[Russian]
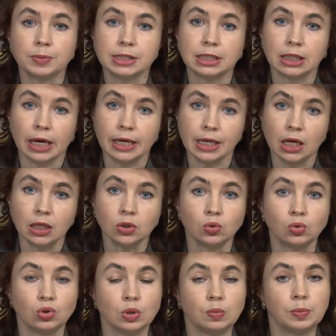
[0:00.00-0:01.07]

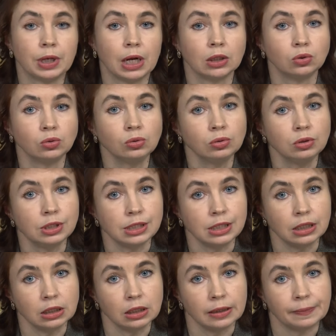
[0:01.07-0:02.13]
постоянную температуру
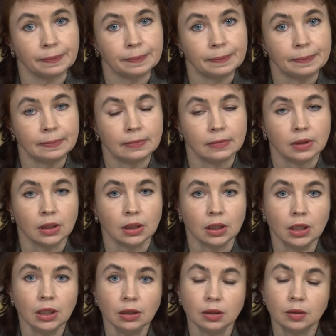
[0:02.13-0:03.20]
тела,
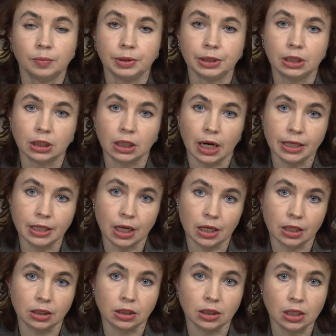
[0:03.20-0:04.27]

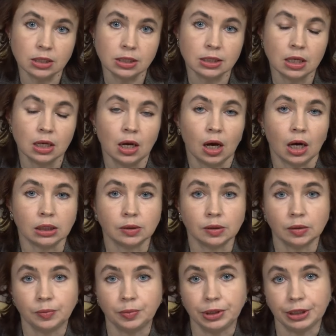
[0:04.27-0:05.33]
предохраняет нас от
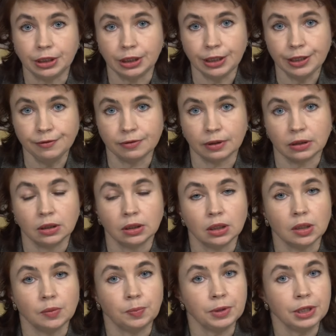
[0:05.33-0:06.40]
перегрева
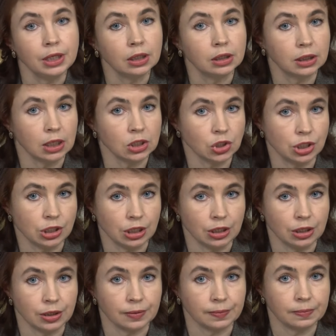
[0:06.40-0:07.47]
и
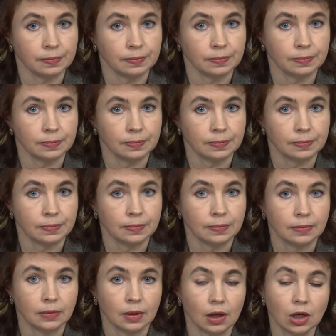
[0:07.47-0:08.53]
переохлаждения.
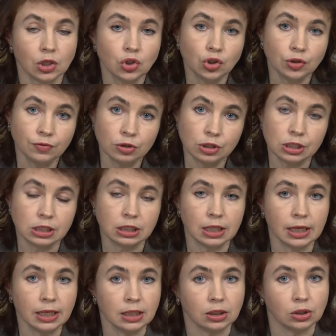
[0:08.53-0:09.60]
А из чего
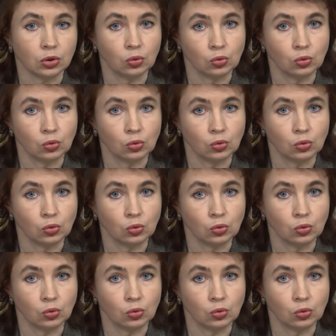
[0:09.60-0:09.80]
состоит